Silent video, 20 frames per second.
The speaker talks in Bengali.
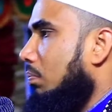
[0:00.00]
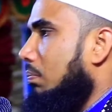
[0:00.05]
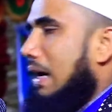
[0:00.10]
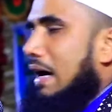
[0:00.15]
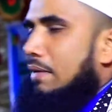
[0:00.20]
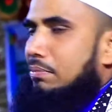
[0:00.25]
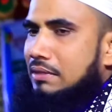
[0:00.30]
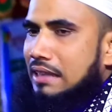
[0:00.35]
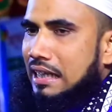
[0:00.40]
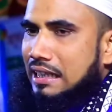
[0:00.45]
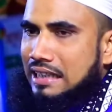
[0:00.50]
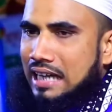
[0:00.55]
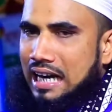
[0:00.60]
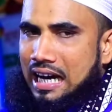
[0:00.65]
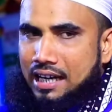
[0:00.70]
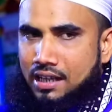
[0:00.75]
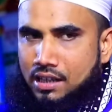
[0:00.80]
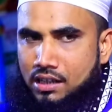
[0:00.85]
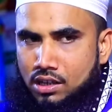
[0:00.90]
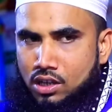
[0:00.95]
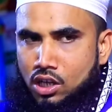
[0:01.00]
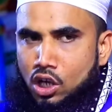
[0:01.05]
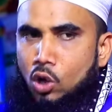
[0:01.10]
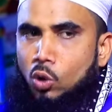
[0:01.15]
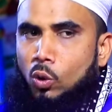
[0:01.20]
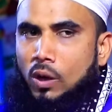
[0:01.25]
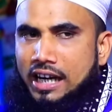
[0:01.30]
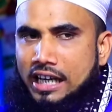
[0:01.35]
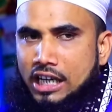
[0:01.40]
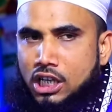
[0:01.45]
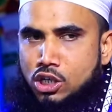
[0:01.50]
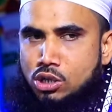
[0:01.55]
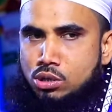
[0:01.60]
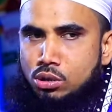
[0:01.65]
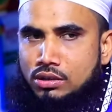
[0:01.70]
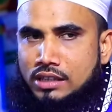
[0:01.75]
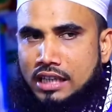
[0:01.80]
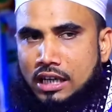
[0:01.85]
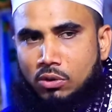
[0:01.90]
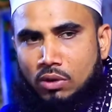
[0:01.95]
বাপ দাদার ওয়ারিস
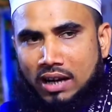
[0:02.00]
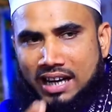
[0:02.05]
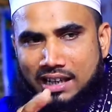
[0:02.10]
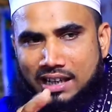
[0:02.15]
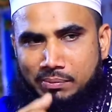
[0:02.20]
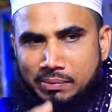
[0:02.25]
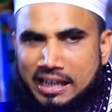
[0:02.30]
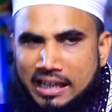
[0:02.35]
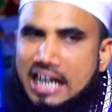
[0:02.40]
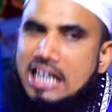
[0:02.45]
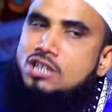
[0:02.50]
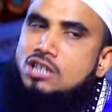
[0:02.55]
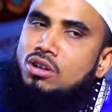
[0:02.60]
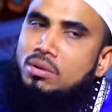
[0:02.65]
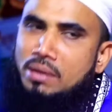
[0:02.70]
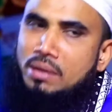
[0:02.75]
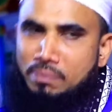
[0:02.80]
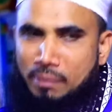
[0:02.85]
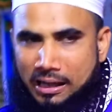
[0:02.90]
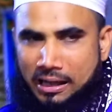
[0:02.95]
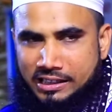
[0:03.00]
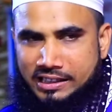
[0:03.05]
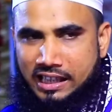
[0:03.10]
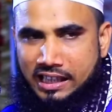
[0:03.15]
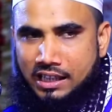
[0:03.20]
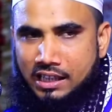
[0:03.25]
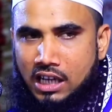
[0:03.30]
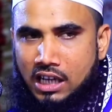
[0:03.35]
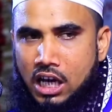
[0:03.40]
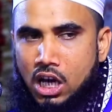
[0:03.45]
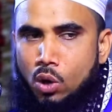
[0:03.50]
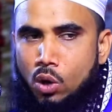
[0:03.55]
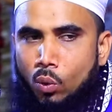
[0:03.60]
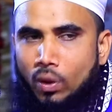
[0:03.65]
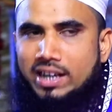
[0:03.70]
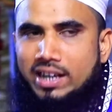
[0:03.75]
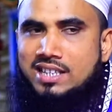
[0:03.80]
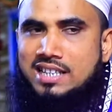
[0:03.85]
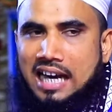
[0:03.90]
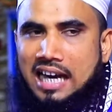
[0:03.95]
সূত্রে কয়েক বিঘে জমি পাইছেন
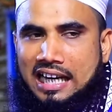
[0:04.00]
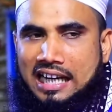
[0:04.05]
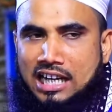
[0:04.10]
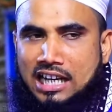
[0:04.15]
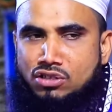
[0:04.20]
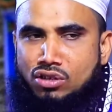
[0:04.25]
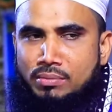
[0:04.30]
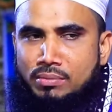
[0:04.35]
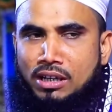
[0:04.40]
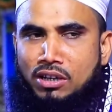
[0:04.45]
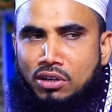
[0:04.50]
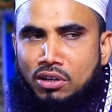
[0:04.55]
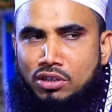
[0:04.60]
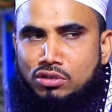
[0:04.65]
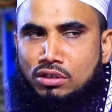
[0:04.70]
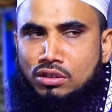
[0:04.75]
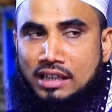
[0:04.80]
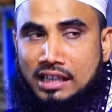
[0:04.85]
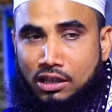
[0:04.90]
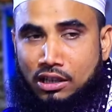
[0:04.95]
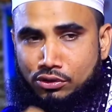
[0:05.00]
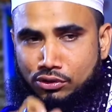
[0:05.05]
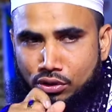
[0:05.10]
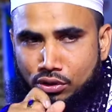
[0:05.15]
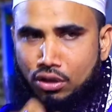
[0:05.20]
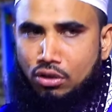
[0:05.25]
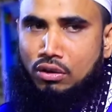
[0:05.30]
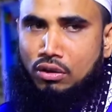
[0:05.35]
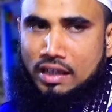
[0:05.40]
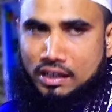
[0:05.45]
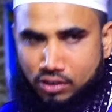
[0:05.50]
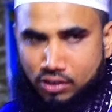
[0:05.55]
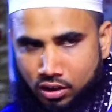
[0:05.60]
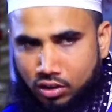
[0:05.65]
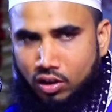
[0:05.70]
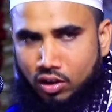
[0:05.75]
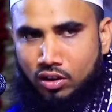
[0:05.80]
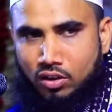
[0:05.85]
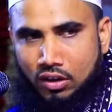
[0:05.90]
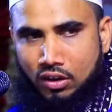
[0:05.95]
ওই জায়গা জমিগুলো যদি কেউ জোর করে
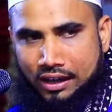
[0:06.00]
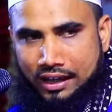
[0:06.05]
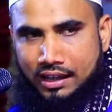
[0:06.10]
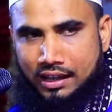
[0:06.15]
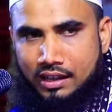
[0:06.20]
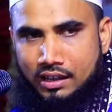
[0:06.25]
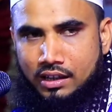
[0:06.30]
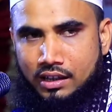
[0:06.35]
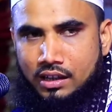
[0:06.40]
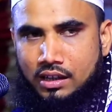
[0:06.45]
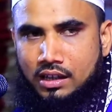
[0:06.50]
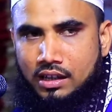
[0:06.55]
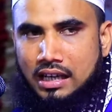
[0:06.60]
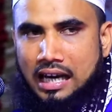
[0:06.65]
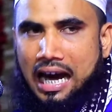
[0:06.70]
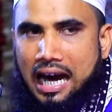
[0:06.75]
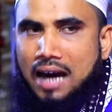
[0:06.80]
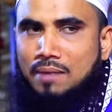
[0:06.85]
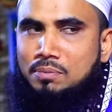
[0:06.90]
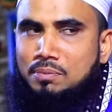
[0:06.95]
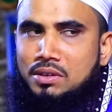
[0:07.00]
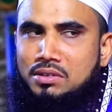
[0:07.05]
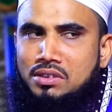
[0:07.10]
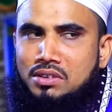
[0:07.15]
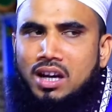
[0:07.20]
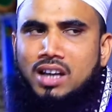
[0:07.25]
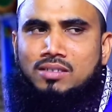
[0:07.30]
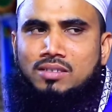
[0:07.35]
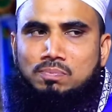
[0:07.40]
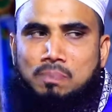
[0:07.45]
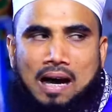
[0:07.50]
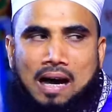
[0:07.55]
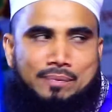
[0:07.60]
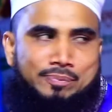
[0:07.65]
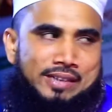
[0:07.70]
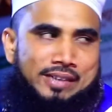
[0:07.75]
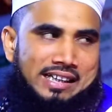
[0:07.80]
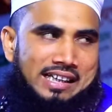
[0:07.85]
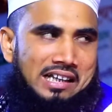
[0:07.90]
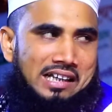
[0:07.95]
দখল করে আপনি দোধ বাপ
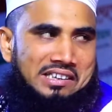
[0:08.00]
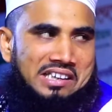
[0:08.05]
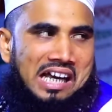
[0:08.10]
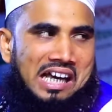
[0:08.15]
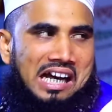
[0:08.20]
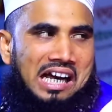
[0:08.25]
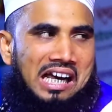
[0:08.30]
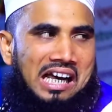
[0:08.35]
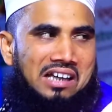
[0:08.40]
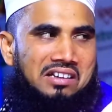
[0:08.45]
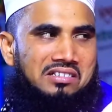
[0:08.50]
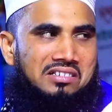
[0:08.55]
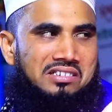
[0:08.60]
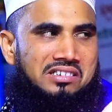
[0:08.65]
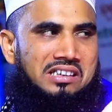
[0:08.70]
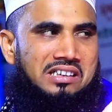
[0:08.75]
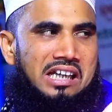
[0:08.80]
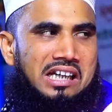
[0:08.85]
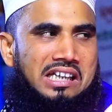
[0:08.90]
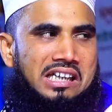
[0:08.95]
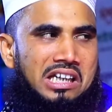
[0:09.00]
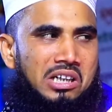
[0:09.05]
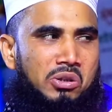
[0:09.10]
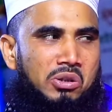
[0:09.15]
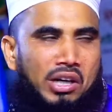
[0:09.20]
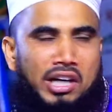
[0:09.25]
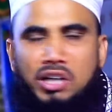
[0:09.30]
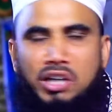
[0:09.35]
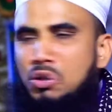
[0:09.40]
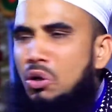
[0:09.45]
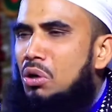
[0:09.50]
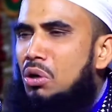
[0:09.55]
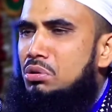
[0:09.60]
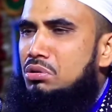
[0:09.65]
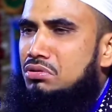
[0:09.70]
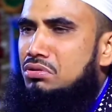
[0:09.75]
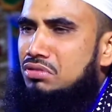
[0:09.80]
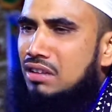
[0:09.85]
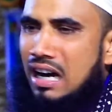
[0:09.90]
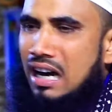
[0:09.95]
দাদার জায়গা কে কি করে
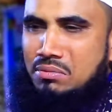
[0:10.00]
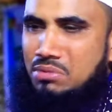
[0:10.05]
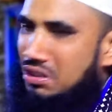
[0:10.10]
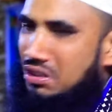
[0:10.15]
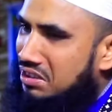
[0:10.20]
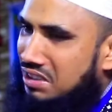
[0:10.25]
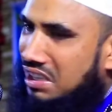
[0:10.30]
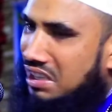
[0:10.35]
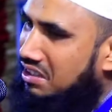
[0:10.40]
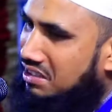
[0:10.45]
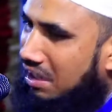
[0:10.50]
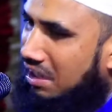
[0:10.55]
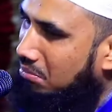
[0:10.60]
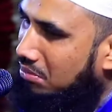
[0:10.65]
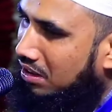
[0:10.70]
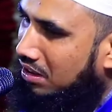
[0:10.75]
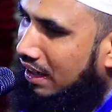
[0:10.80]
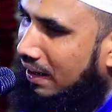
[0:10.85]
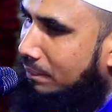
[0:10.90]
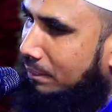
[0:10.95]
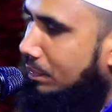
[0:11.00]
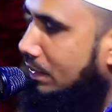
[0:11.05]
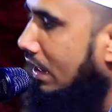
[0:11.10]
করুক আমি ওইদিকে যাবো না